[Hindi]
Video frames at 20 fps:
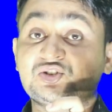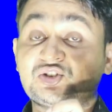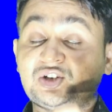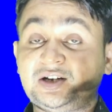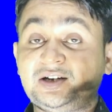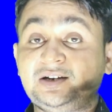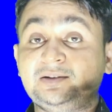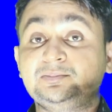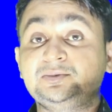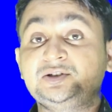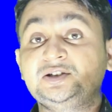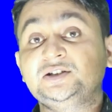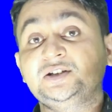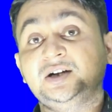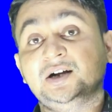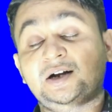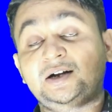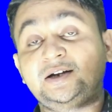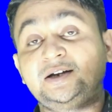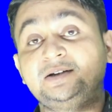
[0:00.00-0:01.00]
चार एम जी
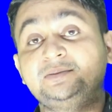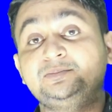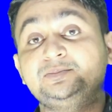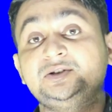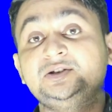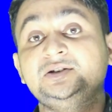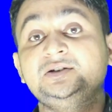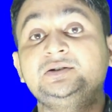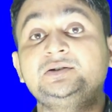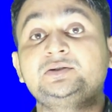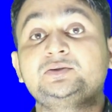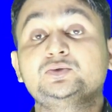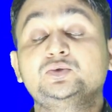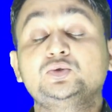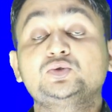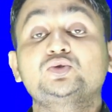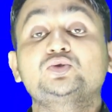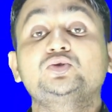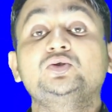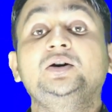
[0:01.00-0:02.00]
या आठ एम जी
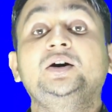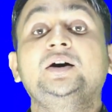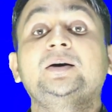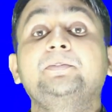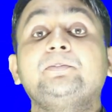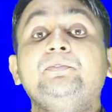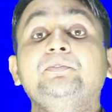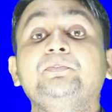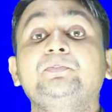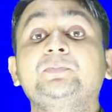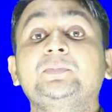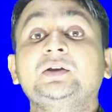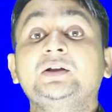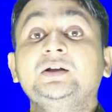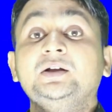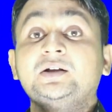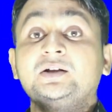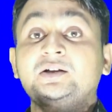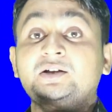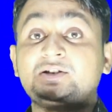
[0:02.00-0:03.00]
दोस्तों हम
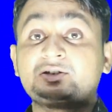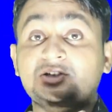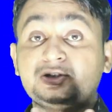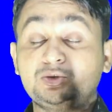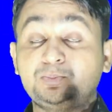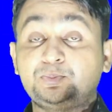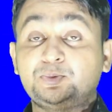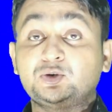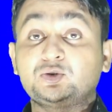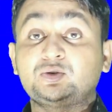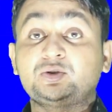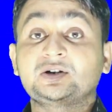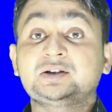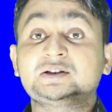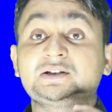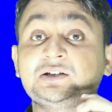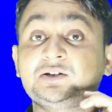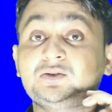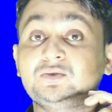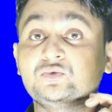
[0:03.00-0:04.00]
इसका जो प्रयोग
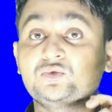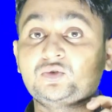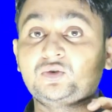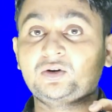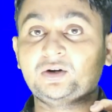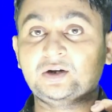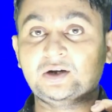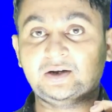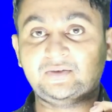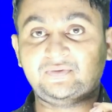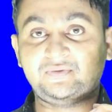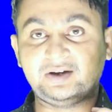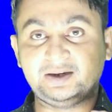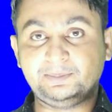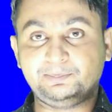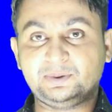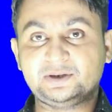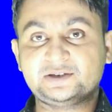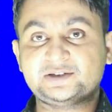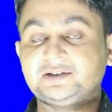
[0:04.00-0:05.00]
करते हैं वो
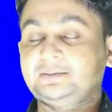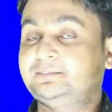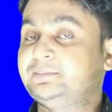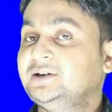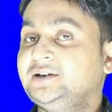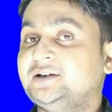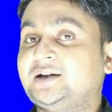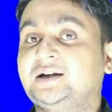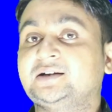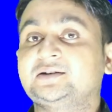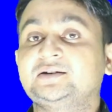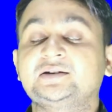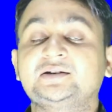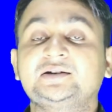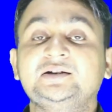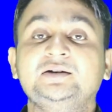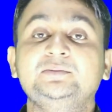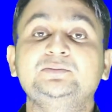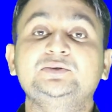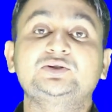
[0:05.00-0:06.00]
फाइव परसेंट में डाल
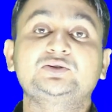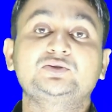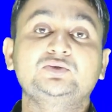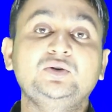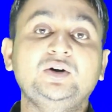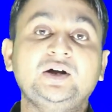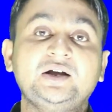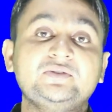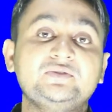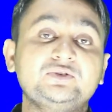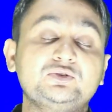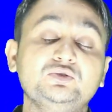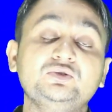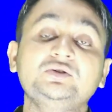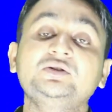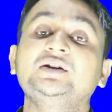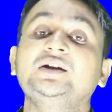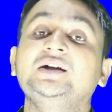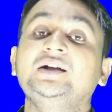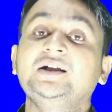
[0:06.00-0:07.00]
करके हम इसको आईवी
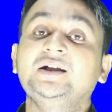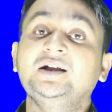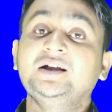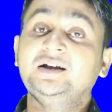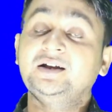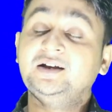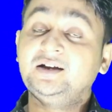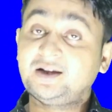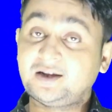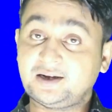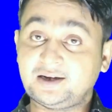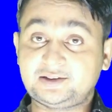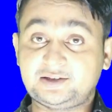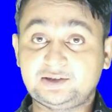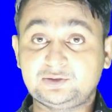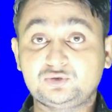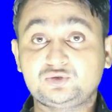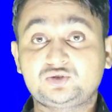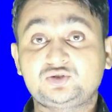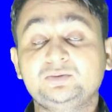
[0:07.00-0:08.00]
रूट
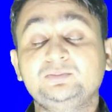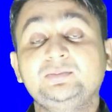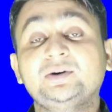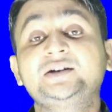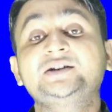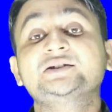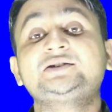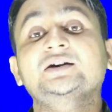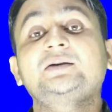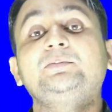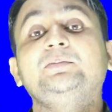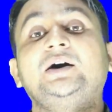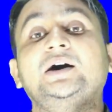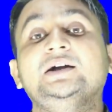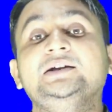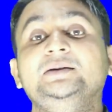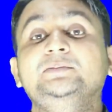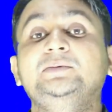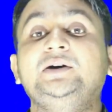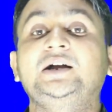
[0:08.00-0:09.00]
लगाते हैं दोस्तों मगर इसका हम
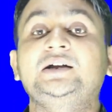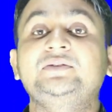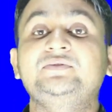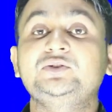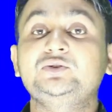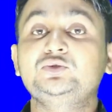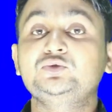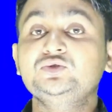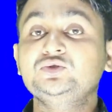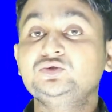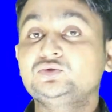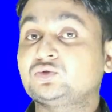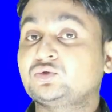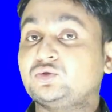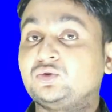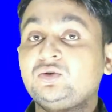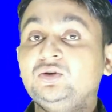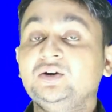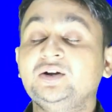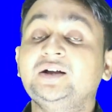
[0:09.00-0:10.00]
आई एम आई वी यूज़
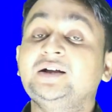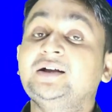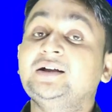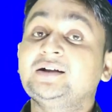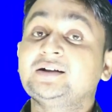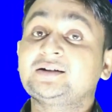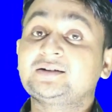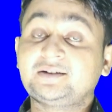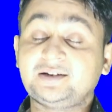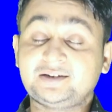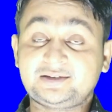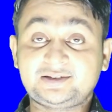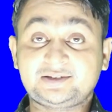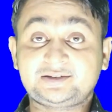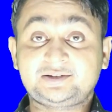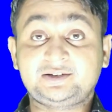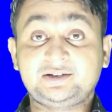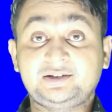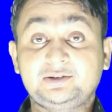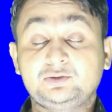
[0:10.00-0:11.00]
दोनों कर
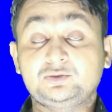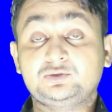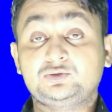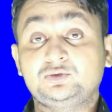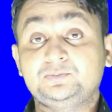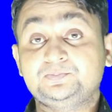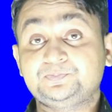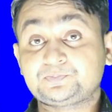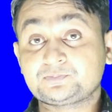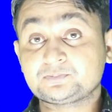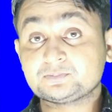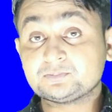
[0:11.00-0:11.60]
सकते हैं दोस्तों